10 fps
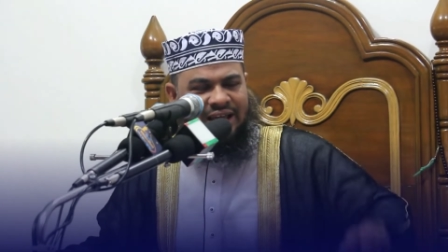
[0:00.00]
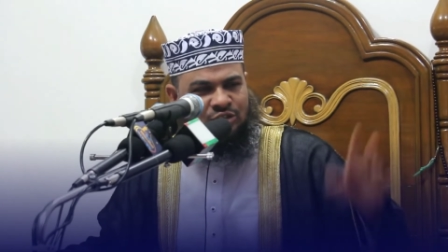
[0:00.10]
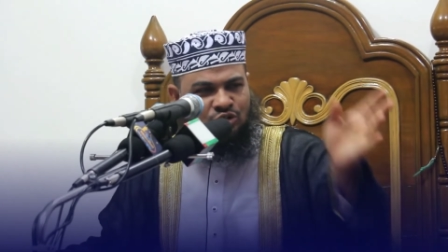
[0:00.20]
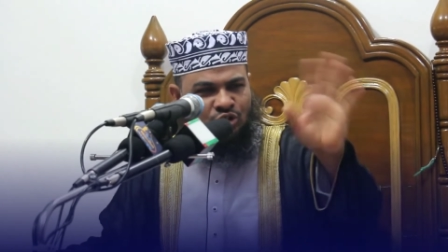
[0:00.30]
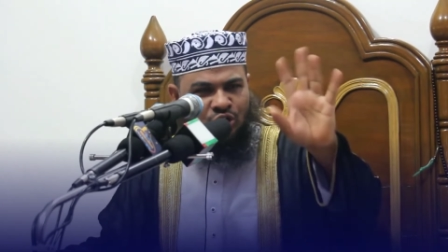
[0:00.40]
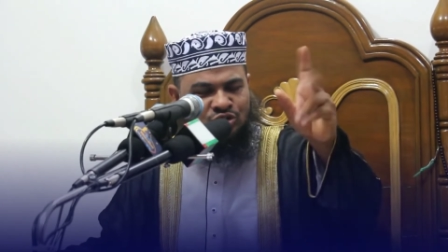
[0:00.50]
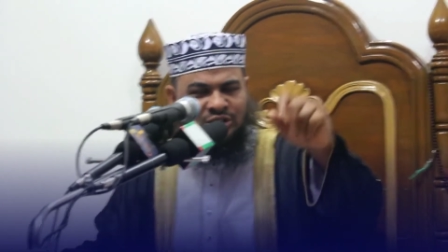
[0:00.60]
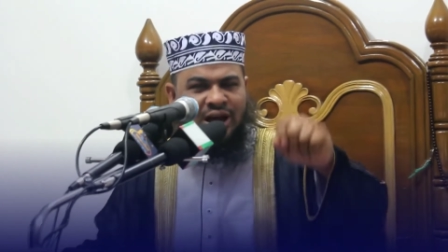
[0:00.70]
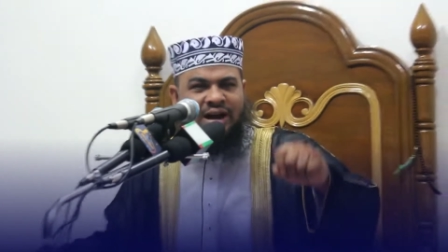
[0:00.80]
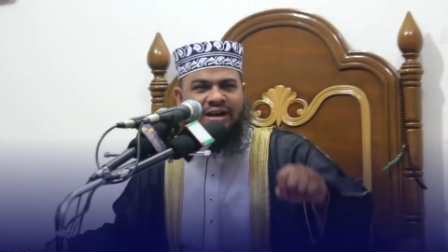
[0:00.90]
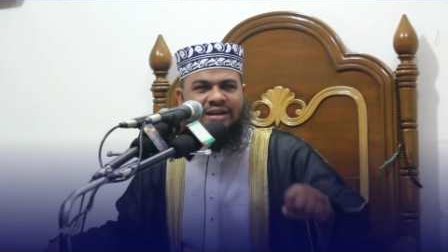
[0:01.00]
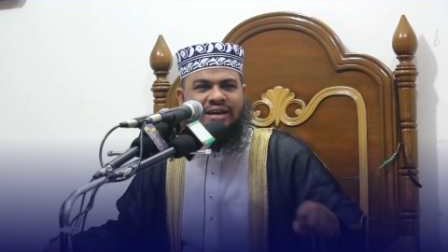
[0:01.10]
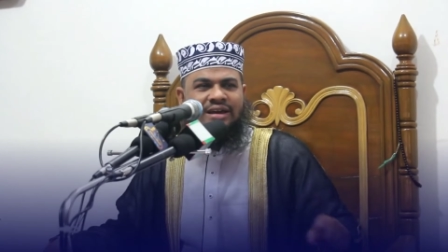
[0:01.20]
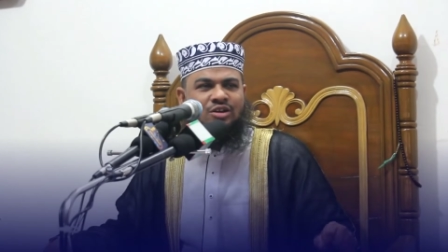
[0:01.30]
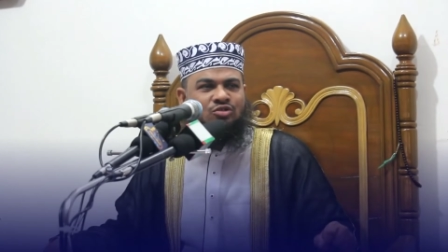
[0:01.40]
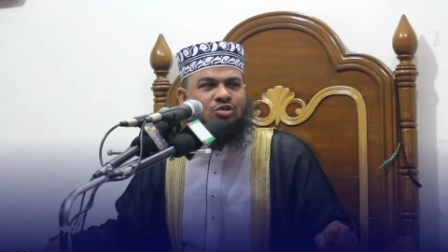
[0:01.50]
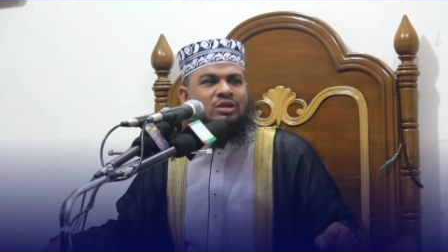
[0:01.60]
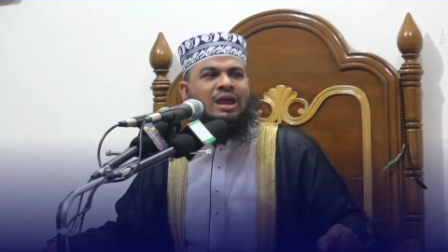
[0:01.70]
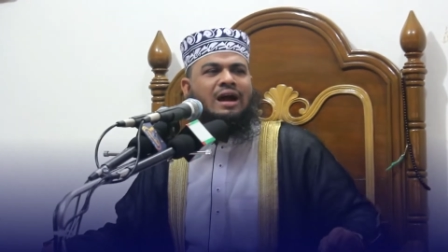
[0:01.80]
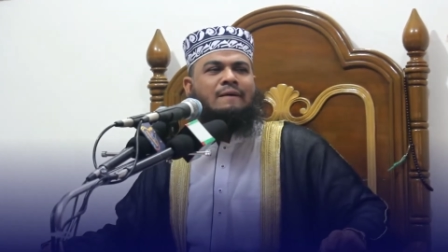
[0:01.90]
এত সহজ না
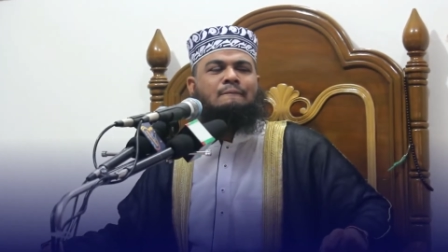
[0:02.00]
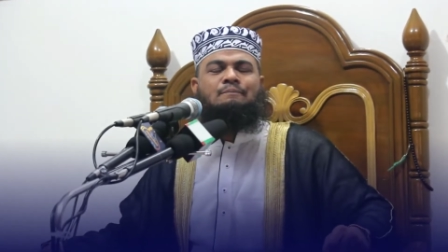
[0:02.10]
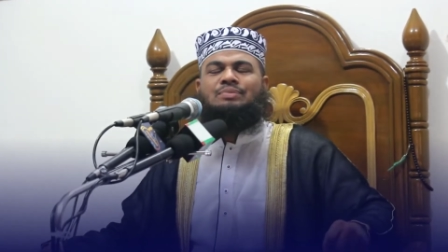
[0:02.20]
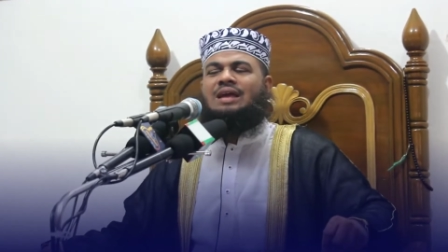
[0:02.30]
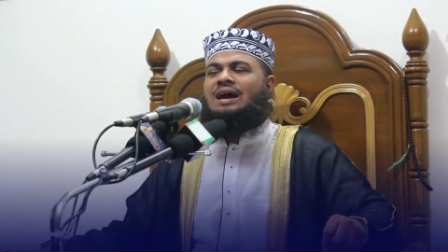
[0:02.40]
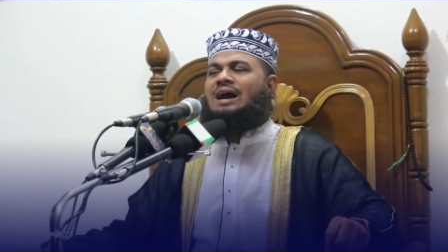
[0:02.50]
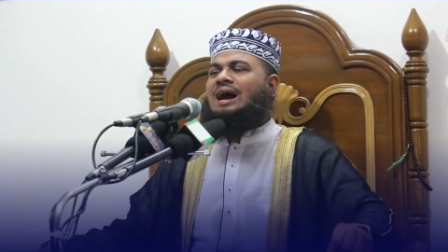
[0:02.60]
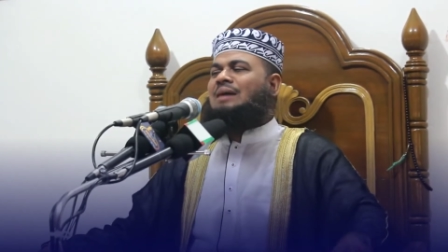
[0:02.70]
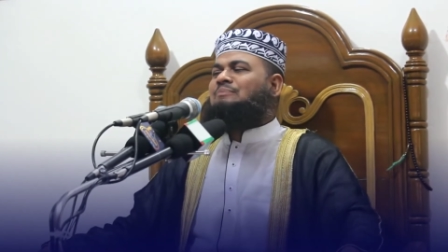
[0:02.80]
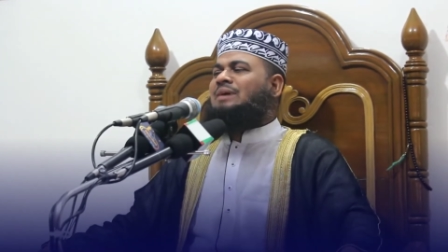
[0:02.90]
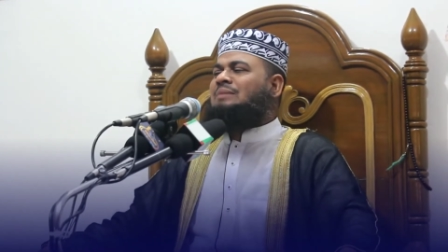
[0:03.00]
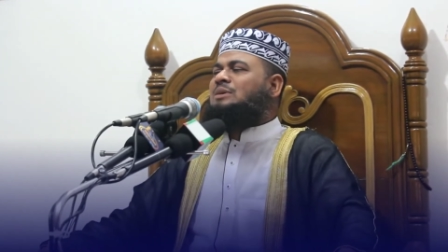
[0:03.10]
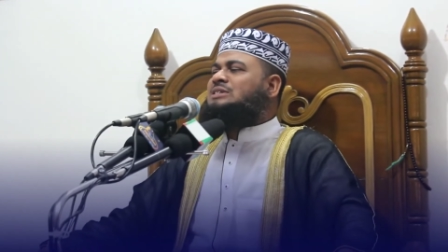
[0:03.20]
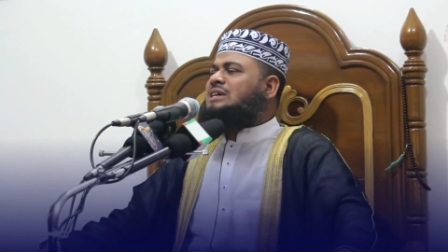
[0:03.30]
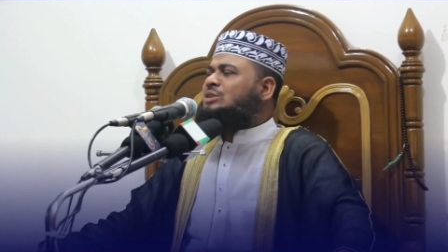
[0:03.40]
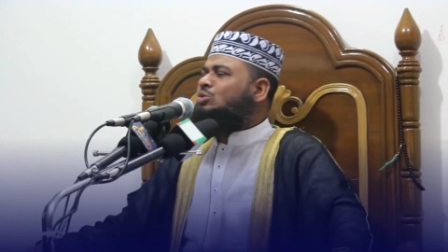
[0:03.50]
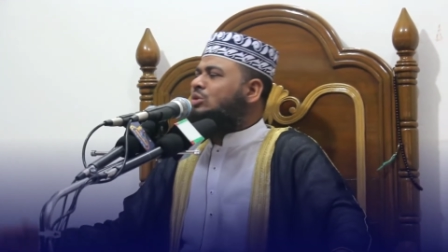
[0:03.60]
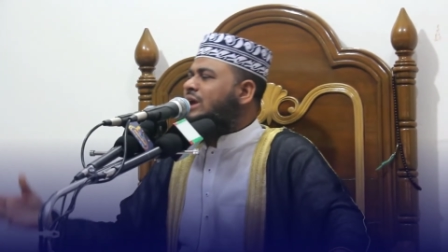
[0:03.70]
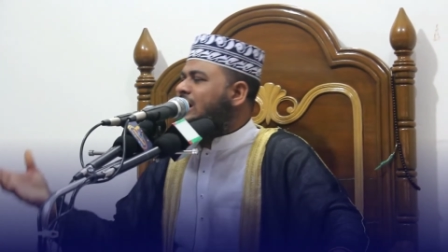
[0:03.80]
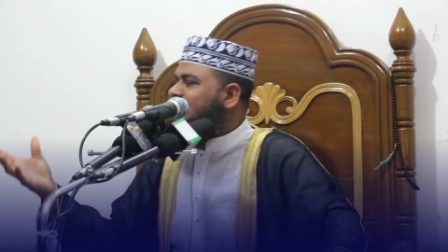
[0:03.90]
সুতরাং আপনার বিশেষ দুনিয়ার